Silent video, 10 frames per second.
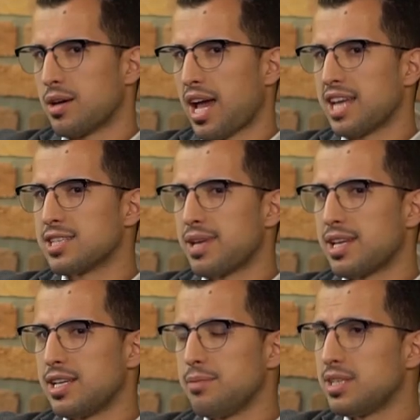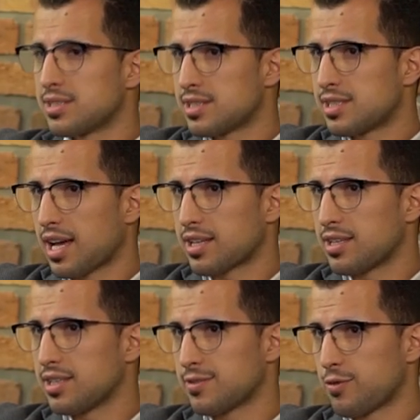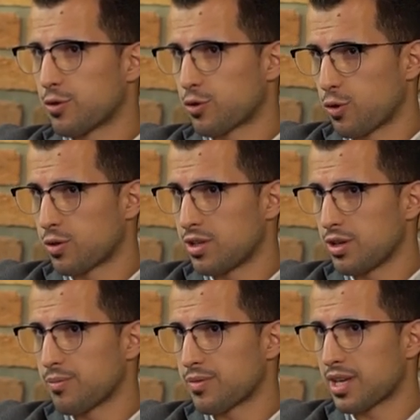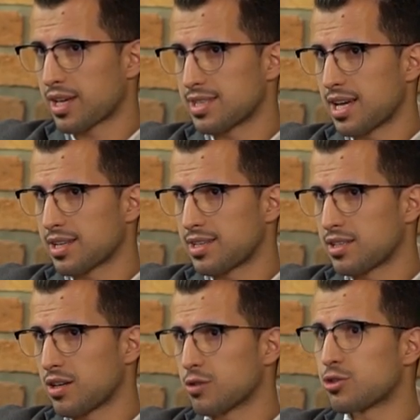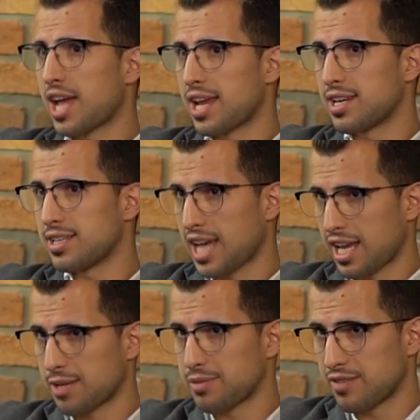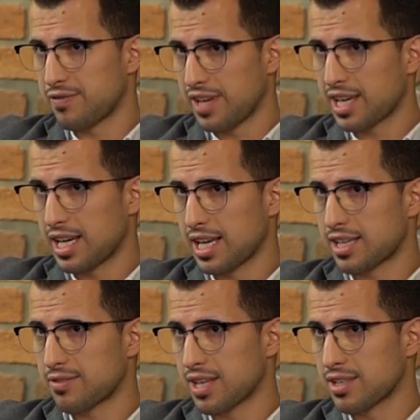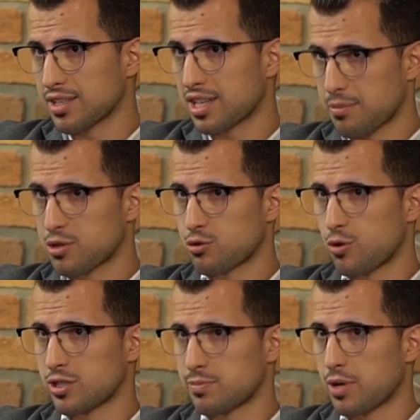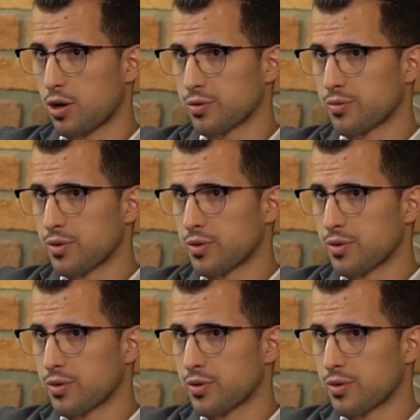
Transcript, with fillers: Eines meiner Lieblingszitate ist von Goethe, der gesagt hat, aus Steinen, die einem in den Weg gelegt werden, kann man Schönes bauen.